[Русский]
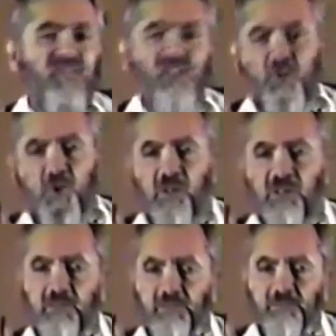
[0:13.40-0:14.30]

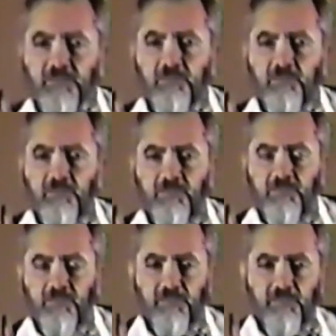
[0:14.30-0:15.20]
Государство Израиль –
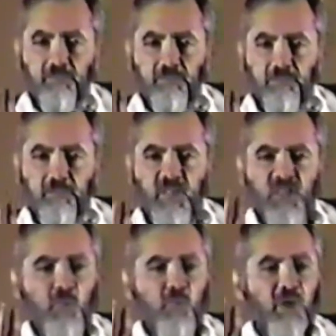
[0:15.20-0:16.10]

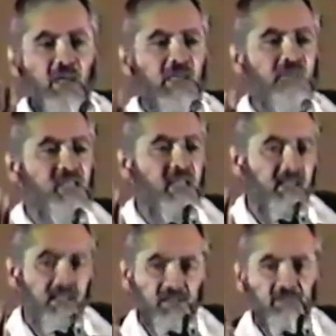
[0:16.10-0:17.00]
это продукт
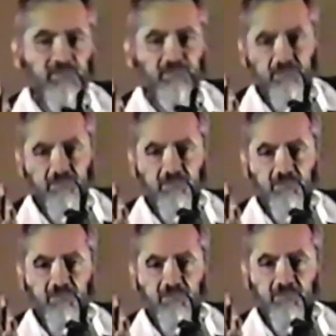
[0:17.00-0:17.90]
сионизма.
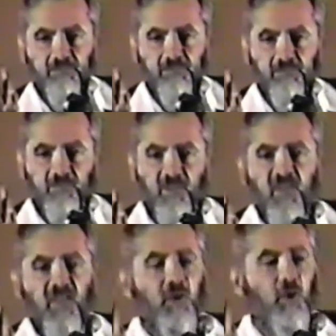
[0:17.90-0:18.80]

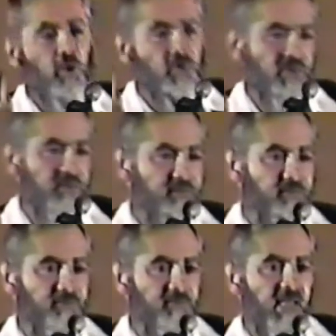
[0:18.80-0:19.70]
В
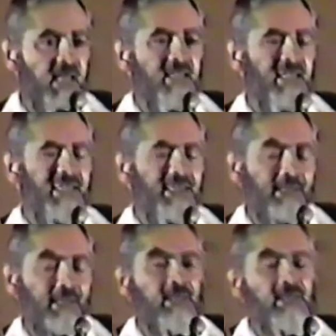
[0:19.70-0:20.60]

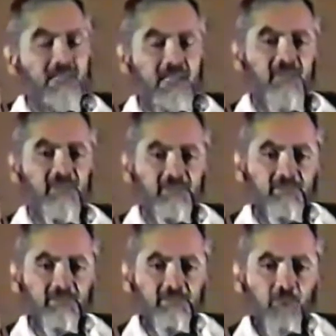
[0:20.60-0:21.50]
1897
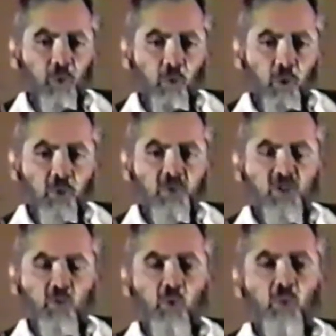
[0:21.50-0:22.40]
году
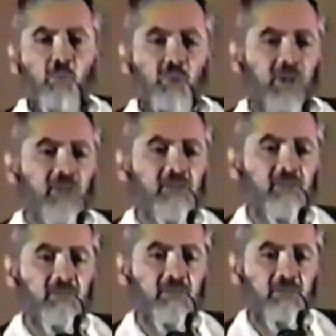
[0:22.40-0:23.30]
появился Теодор
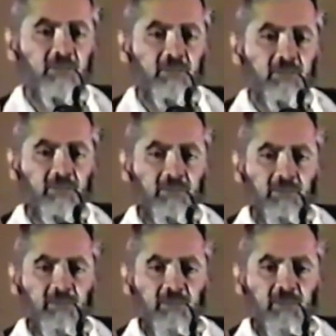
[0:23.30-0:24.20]
Герцель
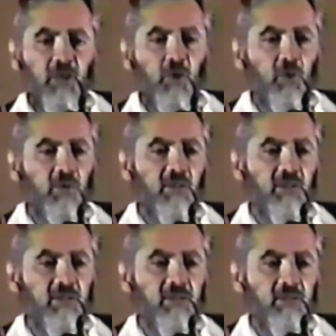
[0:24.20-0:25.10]
и
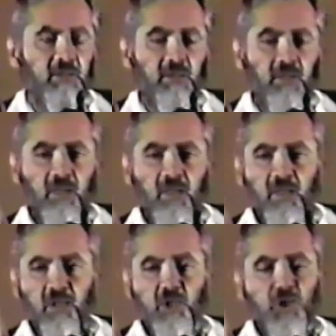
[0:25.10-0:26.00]
написал книгу.
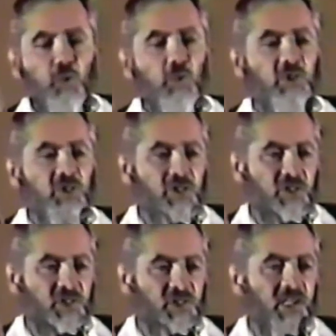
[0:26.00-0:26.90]
Она
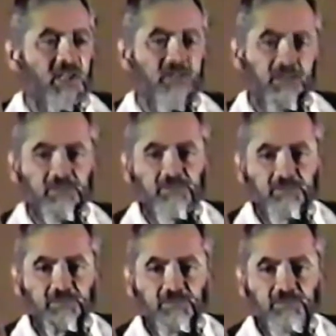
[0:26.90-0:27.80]
называлась
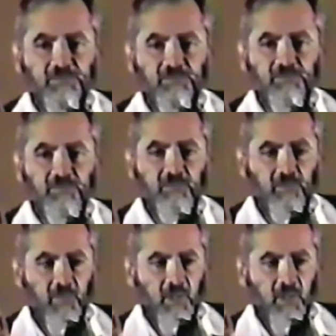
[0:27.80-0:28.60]
«Еврейское государство».